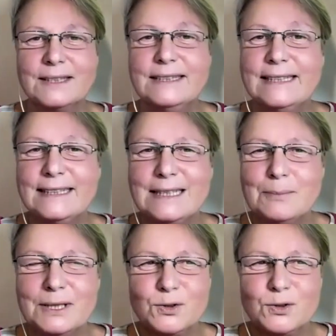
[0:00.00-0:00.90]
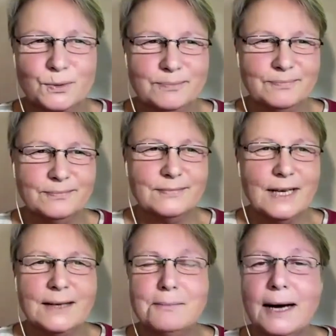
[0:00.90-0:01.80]
Die geht nämlich so.
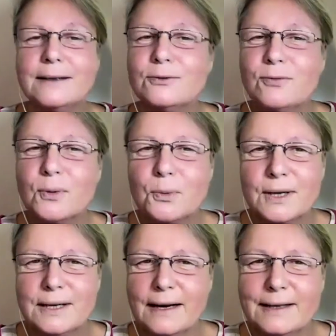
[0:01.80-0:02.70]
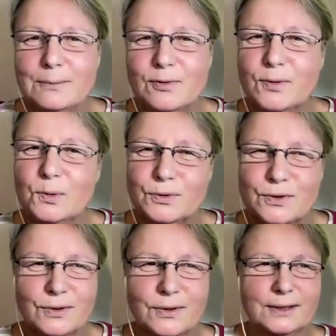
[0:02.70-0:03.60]
Ein Mann flog in einem
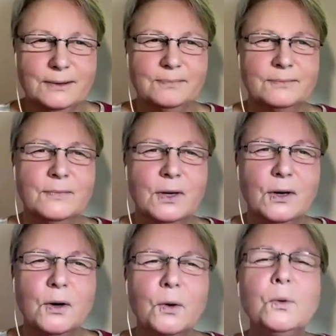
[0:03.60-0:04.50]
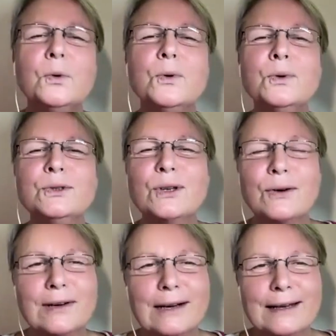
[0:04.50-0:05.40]
Flugzeug.
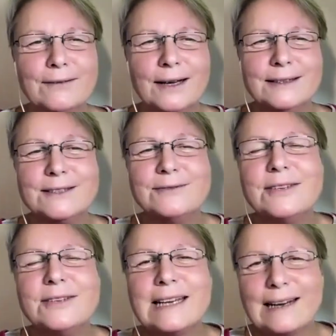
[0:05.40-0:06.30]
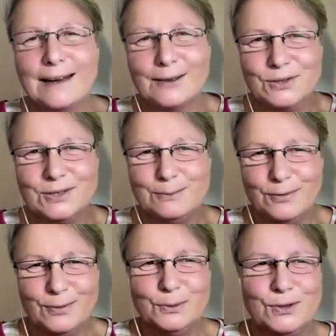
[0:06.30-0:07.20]
Unglücklicherweise fiel er aus dem
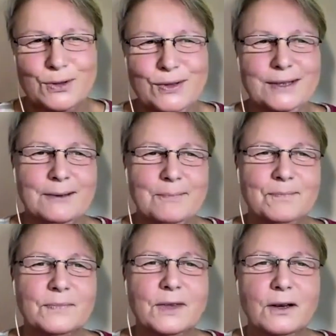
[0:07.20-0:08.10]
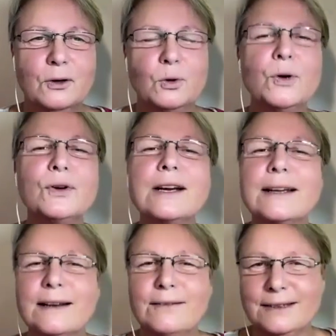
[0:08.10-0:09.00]
Flugzeug.
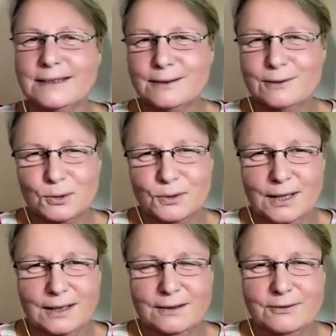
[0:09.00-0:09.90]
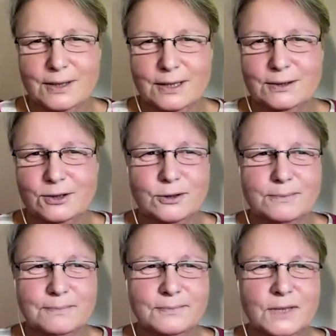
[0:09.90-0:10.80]
Glücklicherweise trug er einen
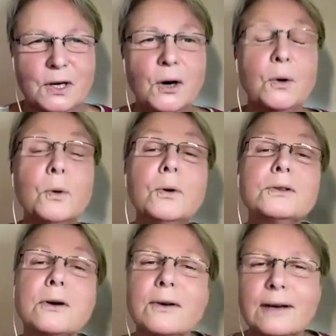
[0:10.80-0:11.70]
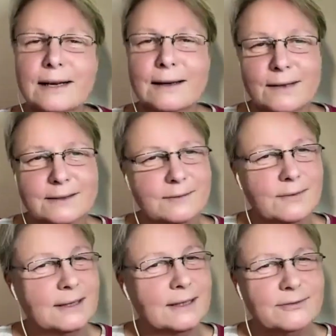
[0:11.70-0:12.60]
Fallschirm. Unglücklicherweise
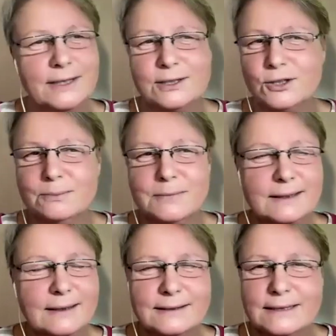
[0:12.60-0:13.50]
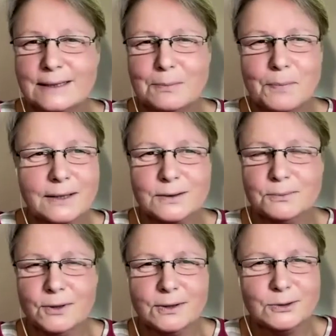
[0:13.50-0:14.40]
war der Fallschirm nicht richtig gepackt
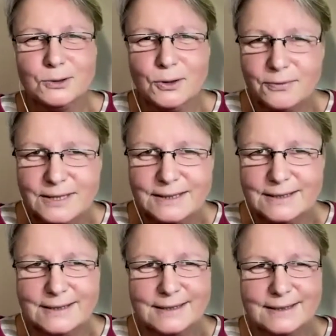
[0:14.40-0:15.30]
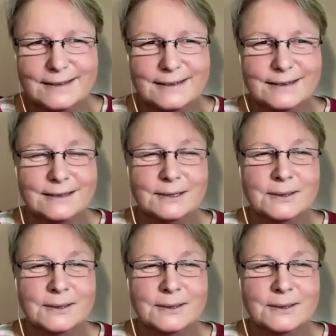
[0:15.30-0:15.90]
worden und öffnete sich nicht.